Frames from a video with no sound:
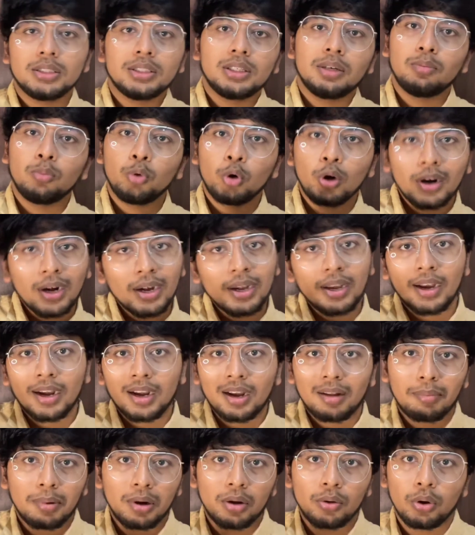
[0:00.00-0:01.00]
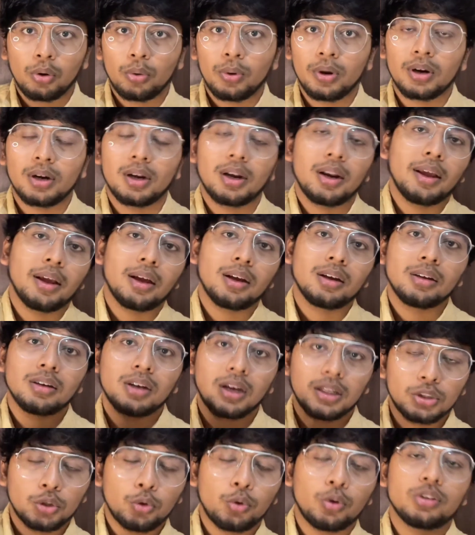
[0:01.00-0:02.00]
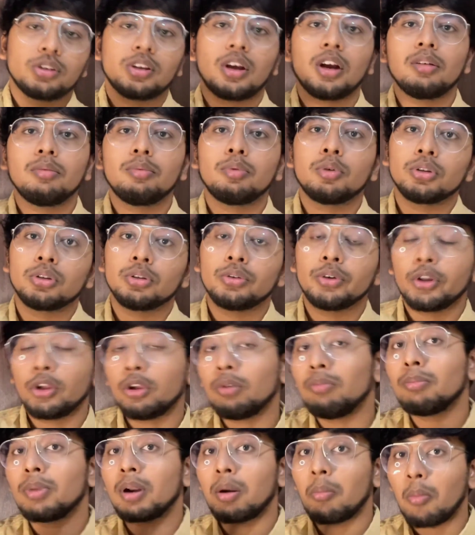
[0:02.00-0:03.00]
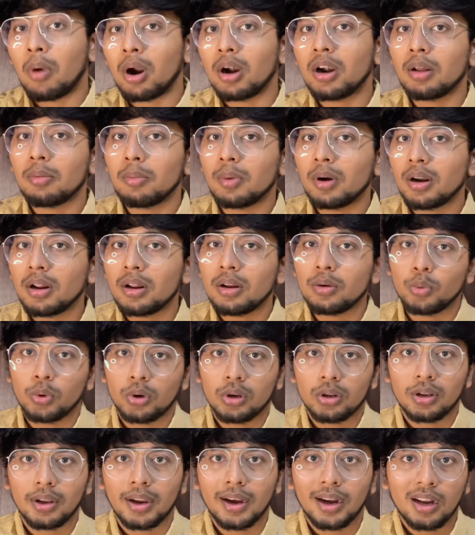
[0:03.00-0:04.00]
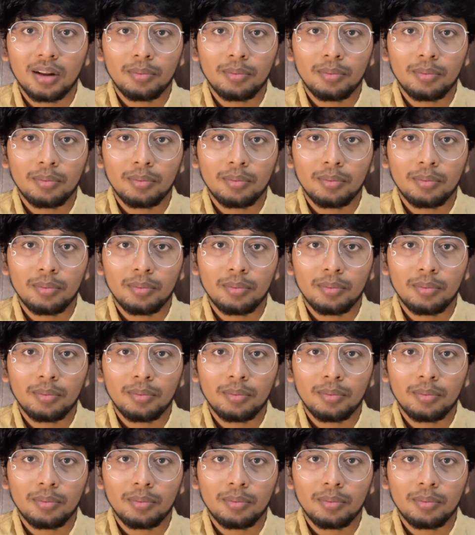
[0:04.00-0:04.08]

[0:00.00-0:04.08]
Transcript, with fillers: அந்த முருகன் கெட்டப்பில் வருவாங்க இல்லையா அந்த ஒரு சாங் பொறுத்த வரைக்கும் பிரம்மாண்டமான ஒரு